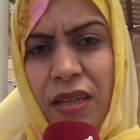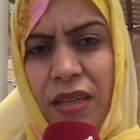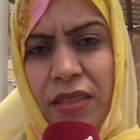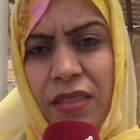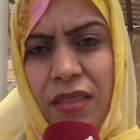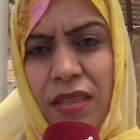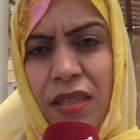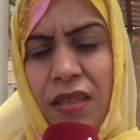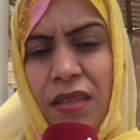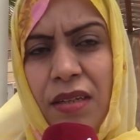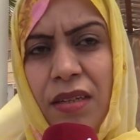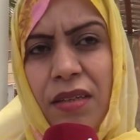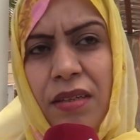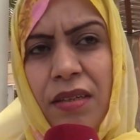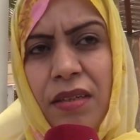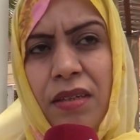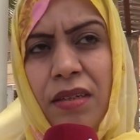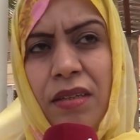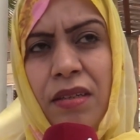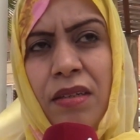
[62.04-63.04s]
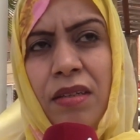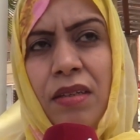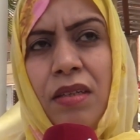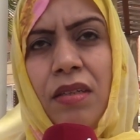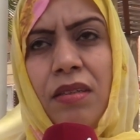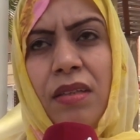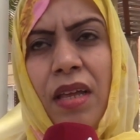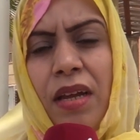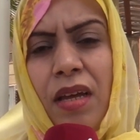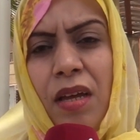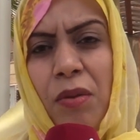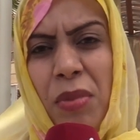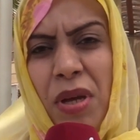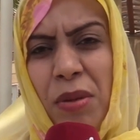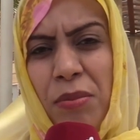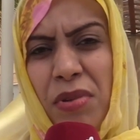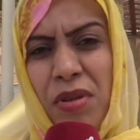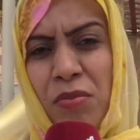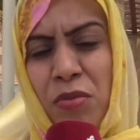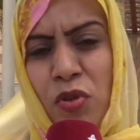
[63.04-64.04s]
يعني طرق
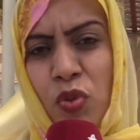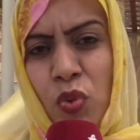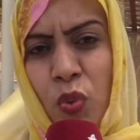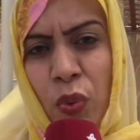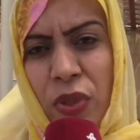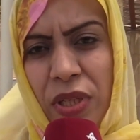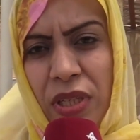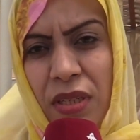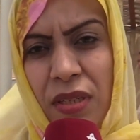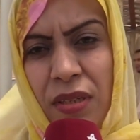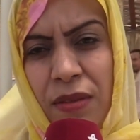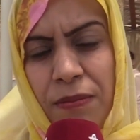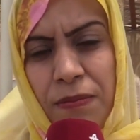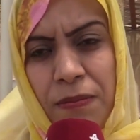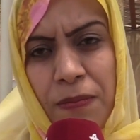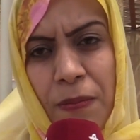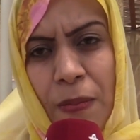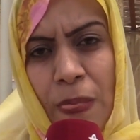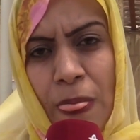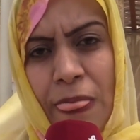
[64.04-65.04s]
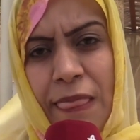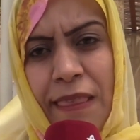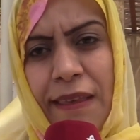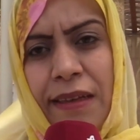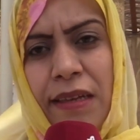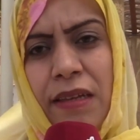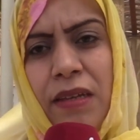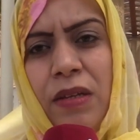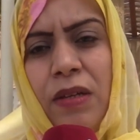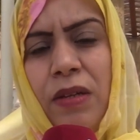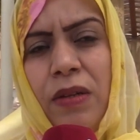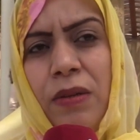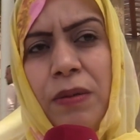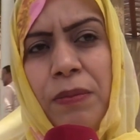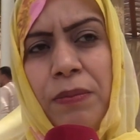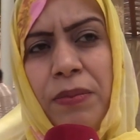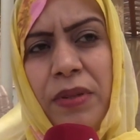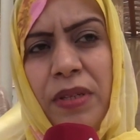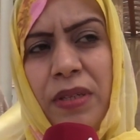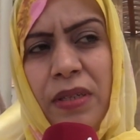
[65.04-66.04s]
باب المسؤولين آه،